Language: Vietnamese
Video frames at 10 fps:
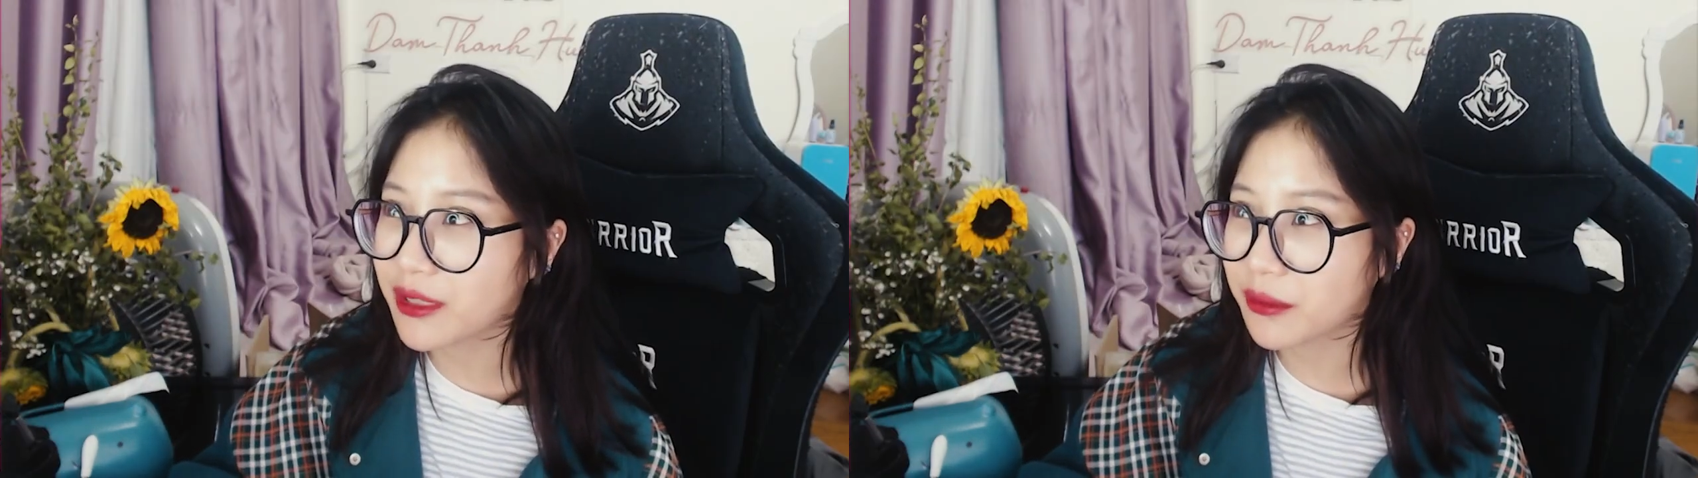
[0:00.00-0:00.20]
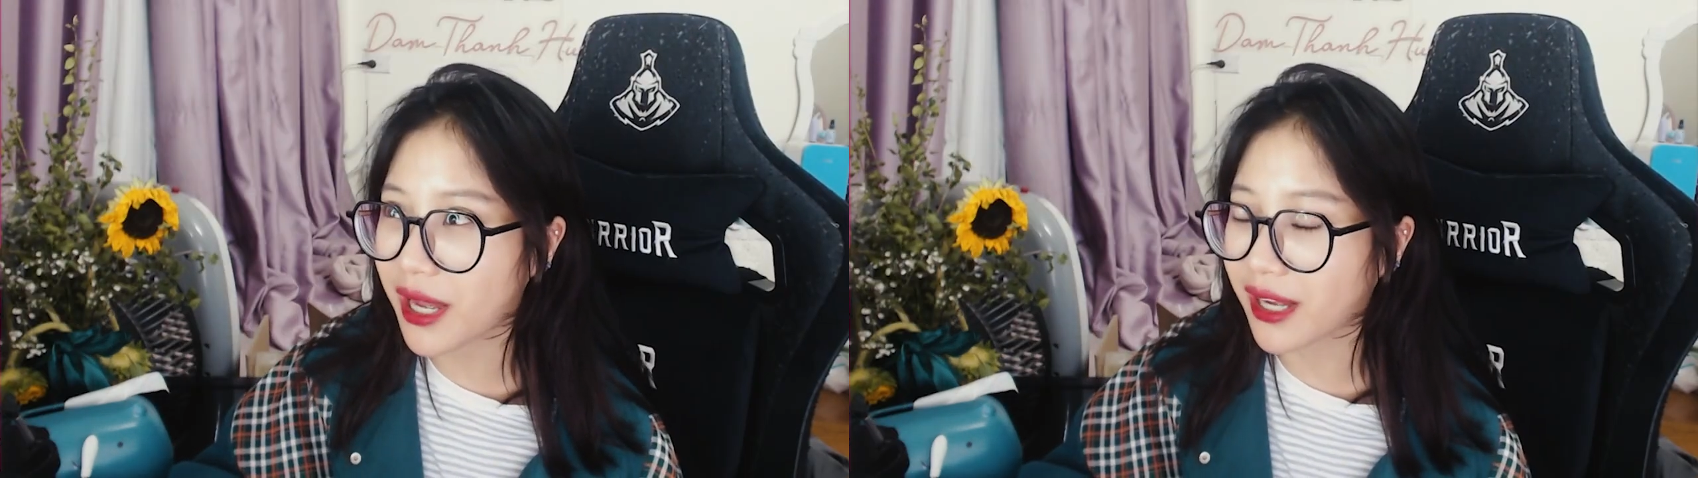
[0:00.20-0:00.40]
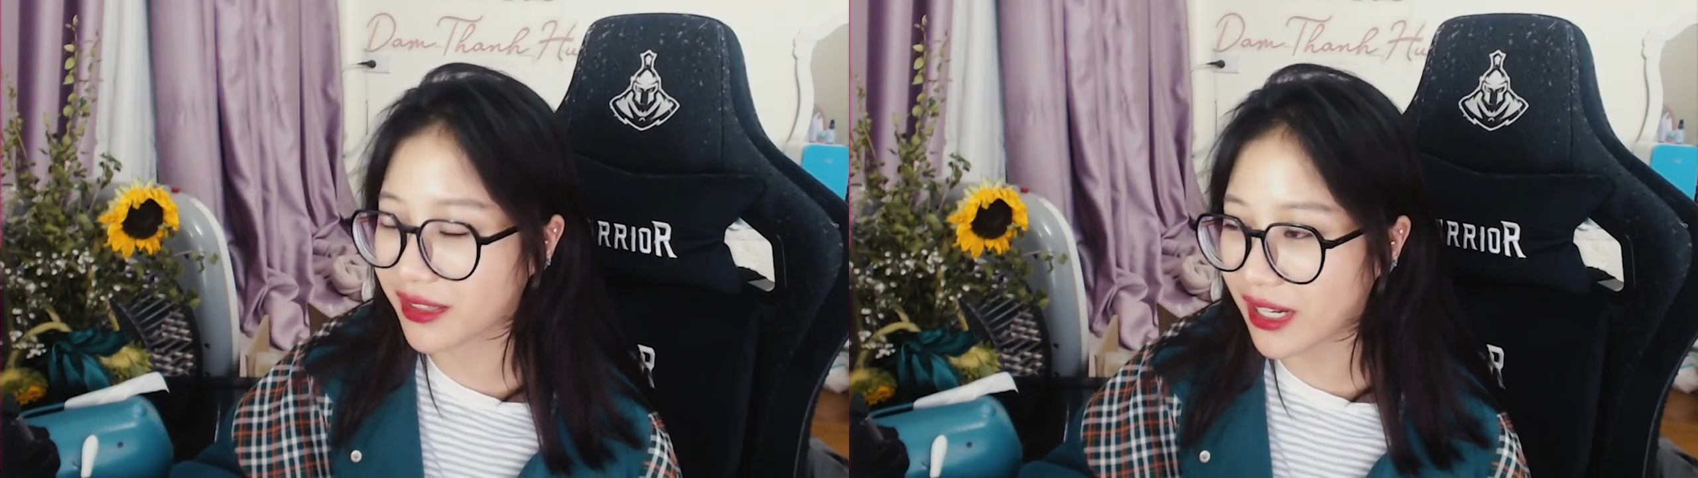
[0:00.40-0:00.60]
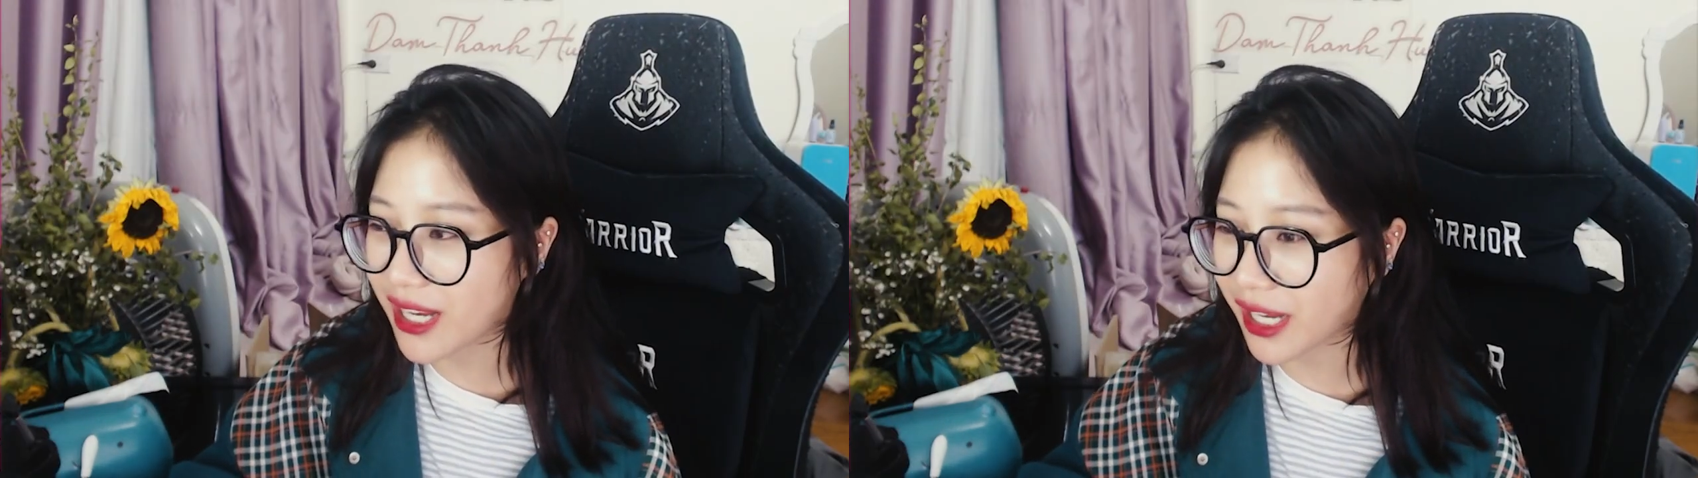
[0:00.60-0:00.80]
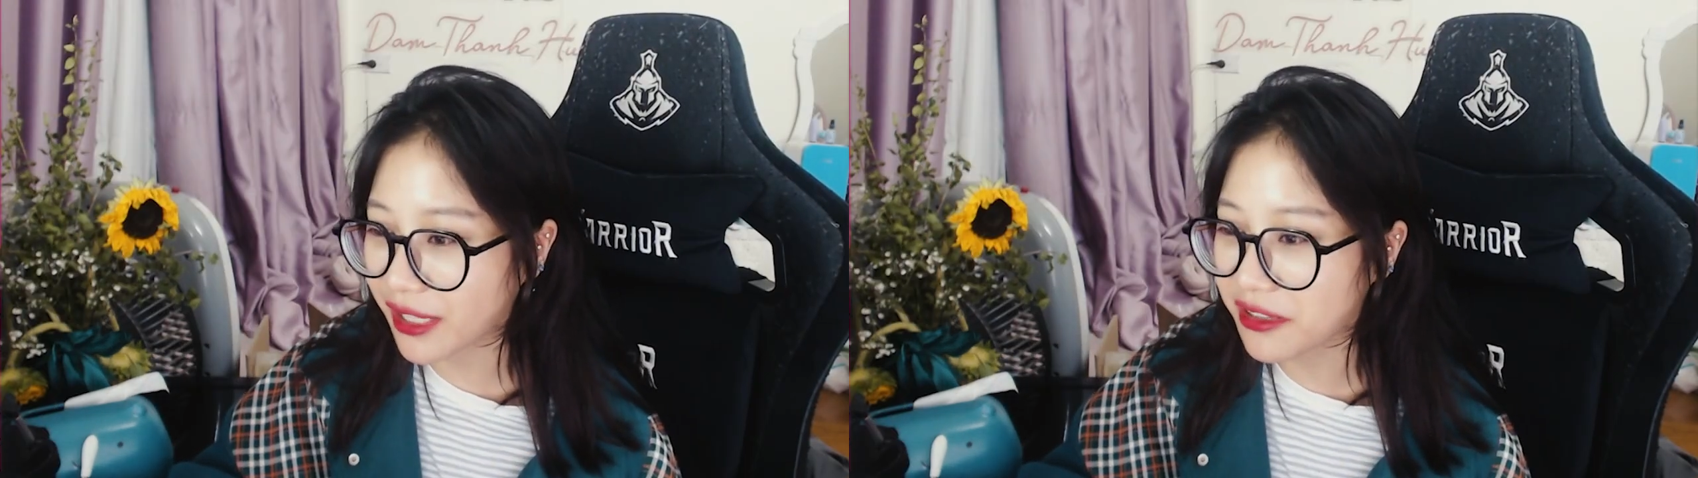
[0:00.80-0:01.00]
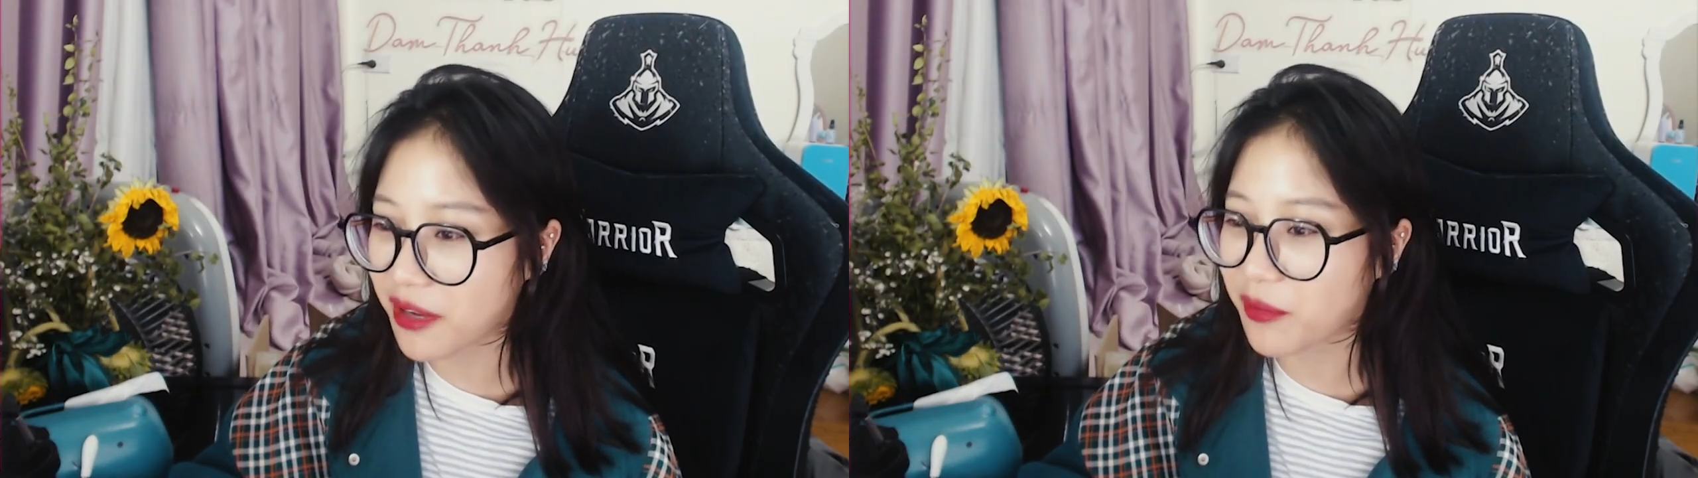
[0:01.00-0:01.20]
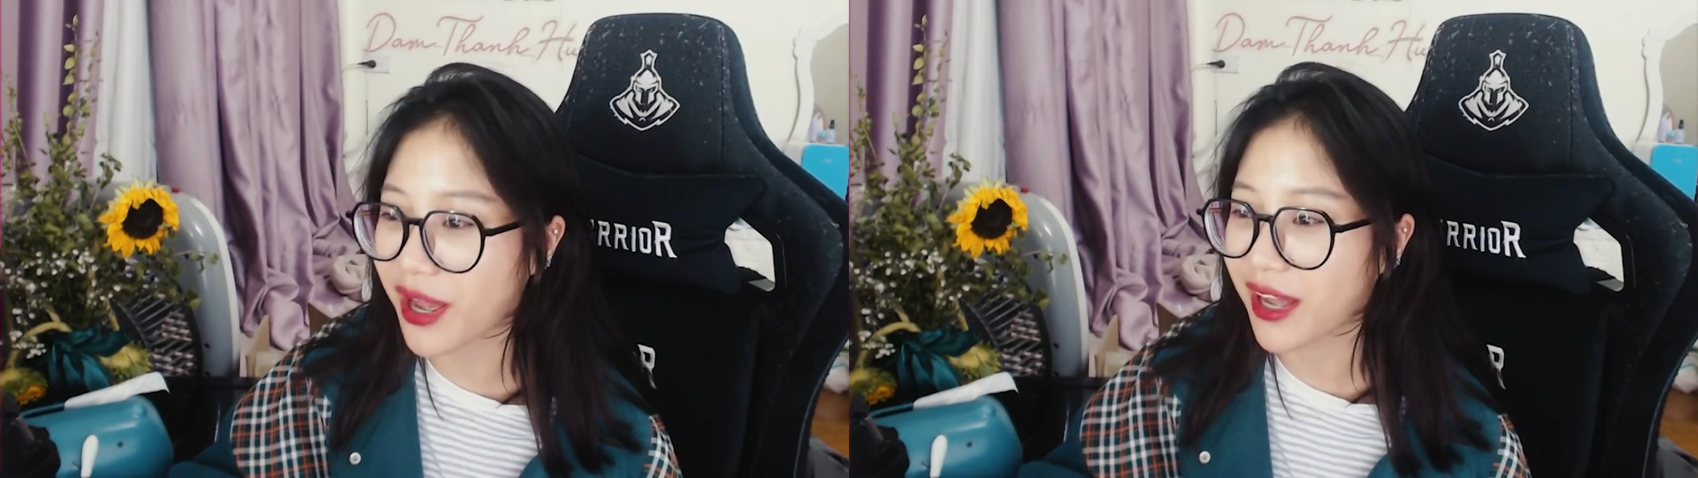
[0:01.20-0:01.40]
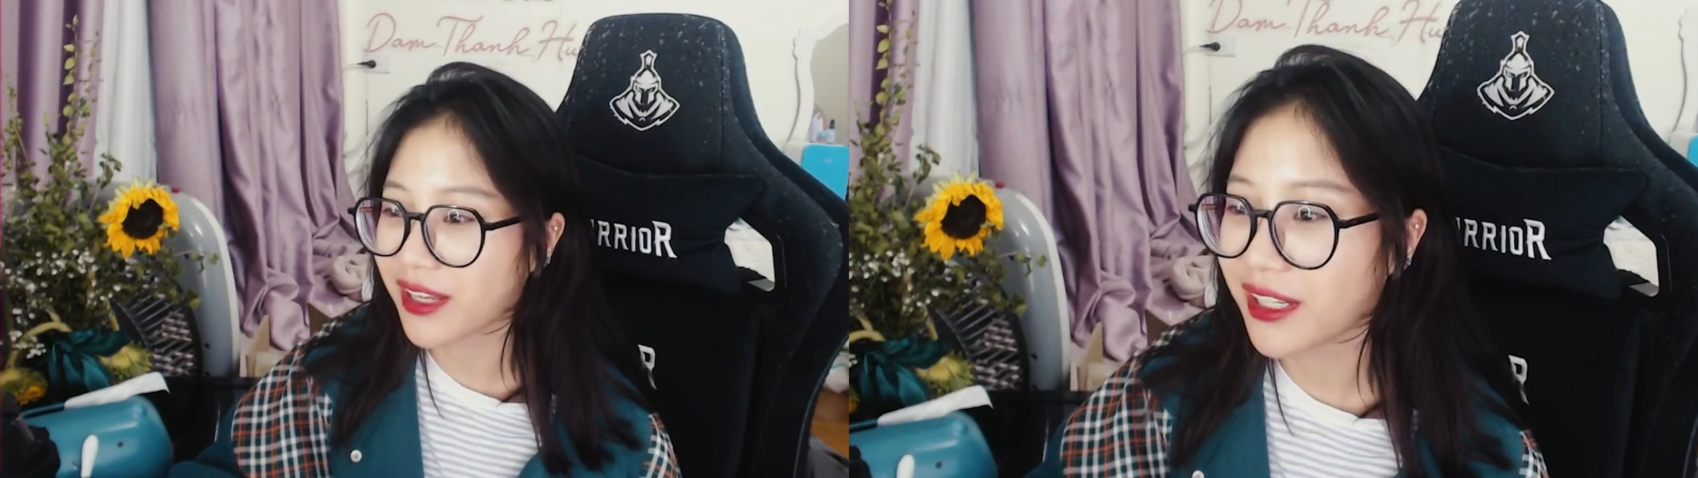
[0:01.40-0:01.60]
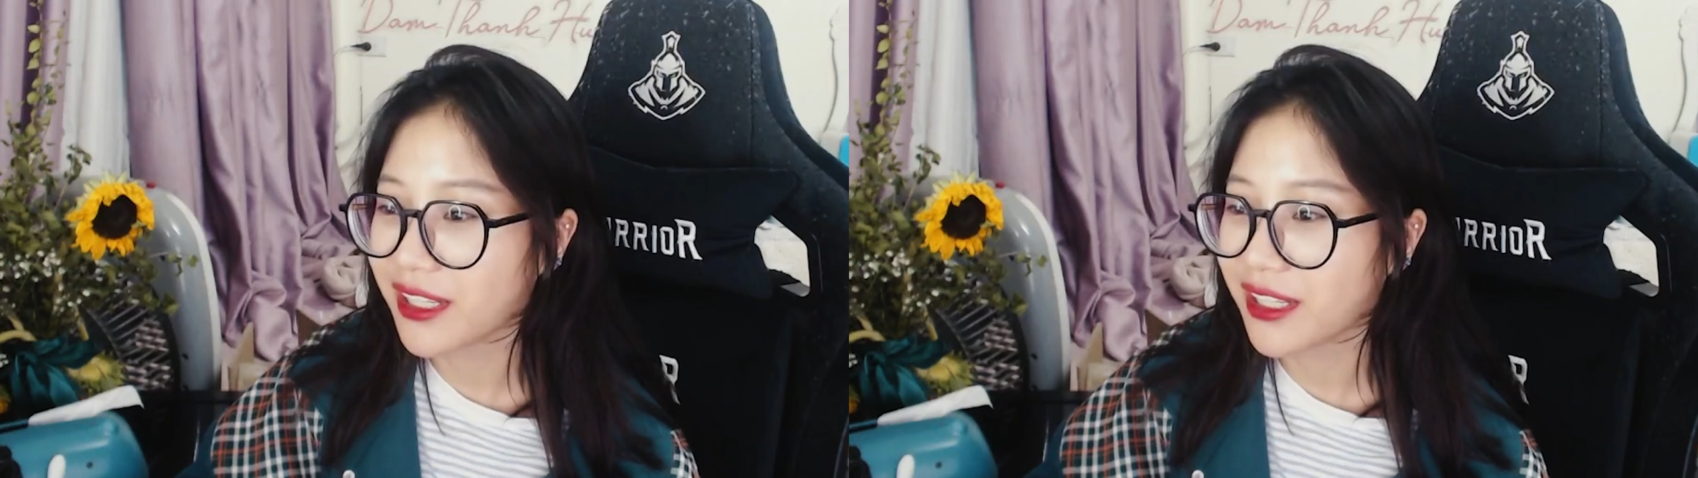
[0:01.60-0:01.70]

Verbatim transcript: nhưng mà đấy là cái người mà